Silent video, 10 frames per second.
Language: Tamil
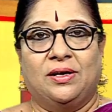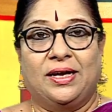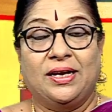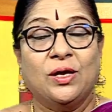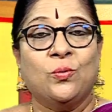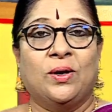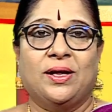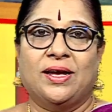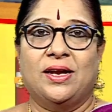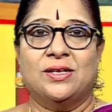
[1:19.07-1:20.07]
என்ன
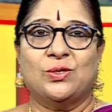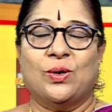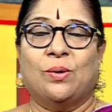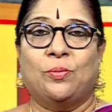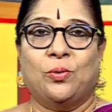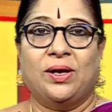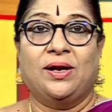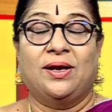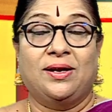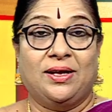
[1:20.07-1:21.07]
உங்களுக்கு எல்லாம் சொல்ல போகிறேன்
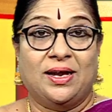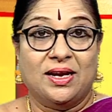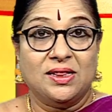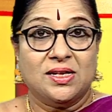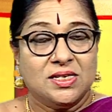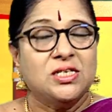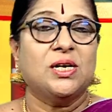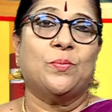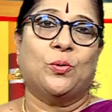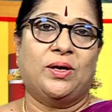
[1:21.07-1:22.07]
இல்லை நீங்கள் என்ன
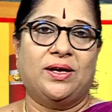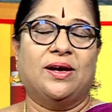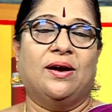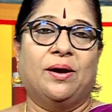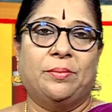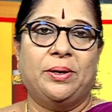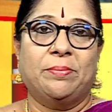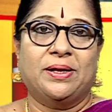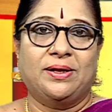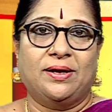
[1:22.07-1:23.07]
தெரிஞ்சுக்க போகிறீங்க அப்படின்னு
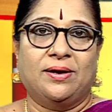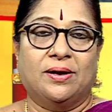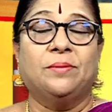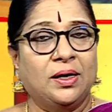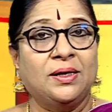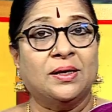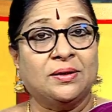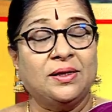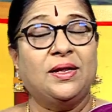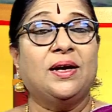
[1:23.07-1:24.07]
பார்த்தீங்கன்னா இந்த
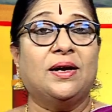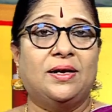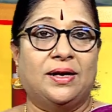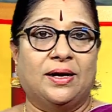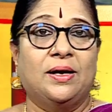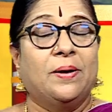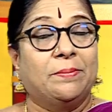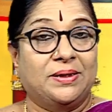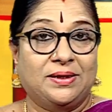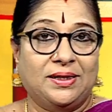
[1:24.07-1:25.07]
திதிகளில்
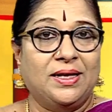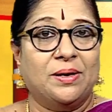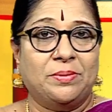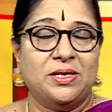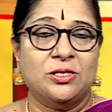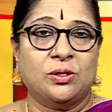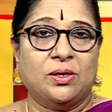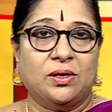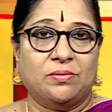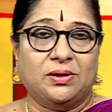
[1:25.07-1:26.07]
இப்போ திதி அப்படின்னு
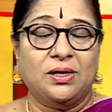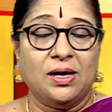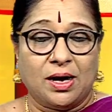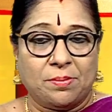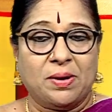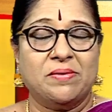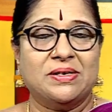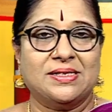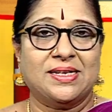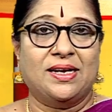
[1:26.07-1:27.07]
சொல்கிறது வந்து
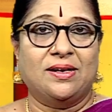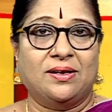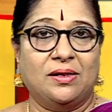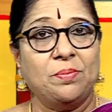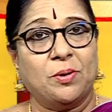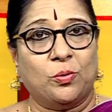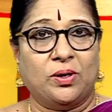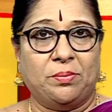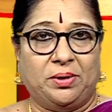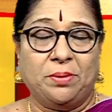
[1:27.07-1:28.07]
அமாவாசையிலேருந்து
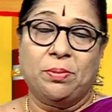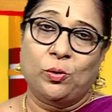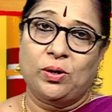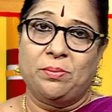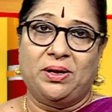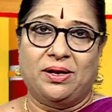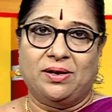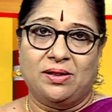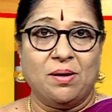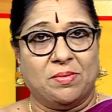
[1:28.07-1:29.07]
பௌர்ணமி
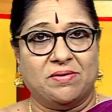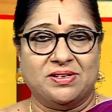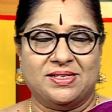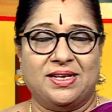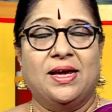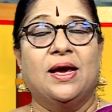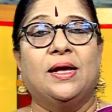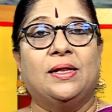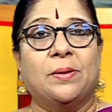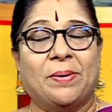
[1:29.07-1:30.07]
பௌர்ணமியிலேருந்து அமாவாசை
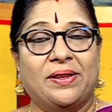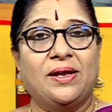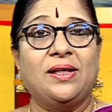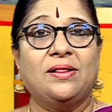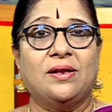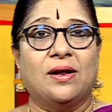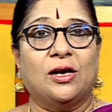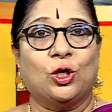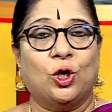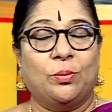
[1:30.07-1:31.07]
இந்த பதினைந்து
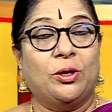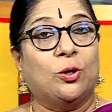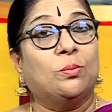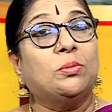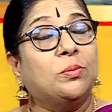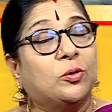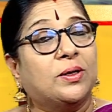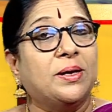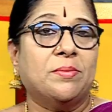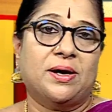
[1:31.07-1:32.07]
நாட்களுமே ரொம்ப
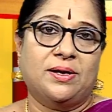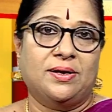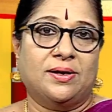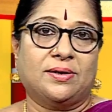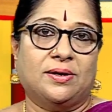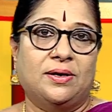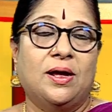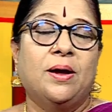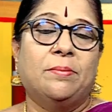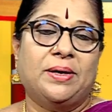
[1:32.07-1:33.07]
முக்கியமான நாட்கள்
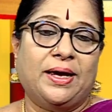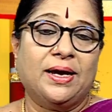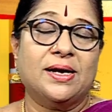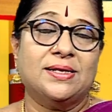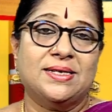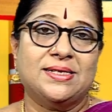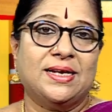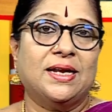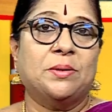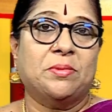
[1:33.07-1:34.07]
இப்போ
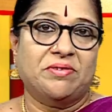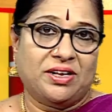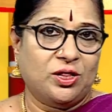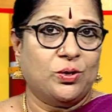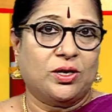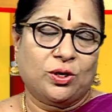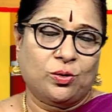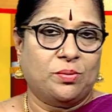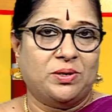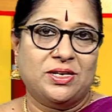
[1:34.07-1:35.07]
ஏகாதேசியில் நம்ம விரதம்
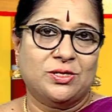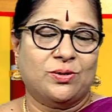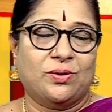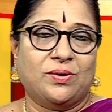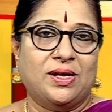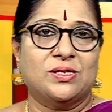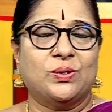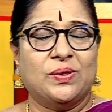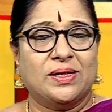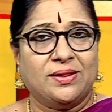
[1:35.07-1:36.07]
இருக்கிறோம் அப்படின்னு சொல்கிறோம் இல்லையா ஸோ
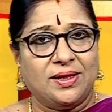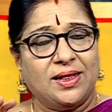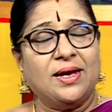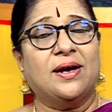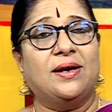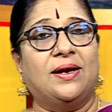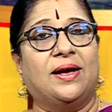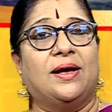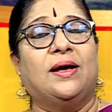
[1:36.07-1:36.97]
இந்த திதிகளில்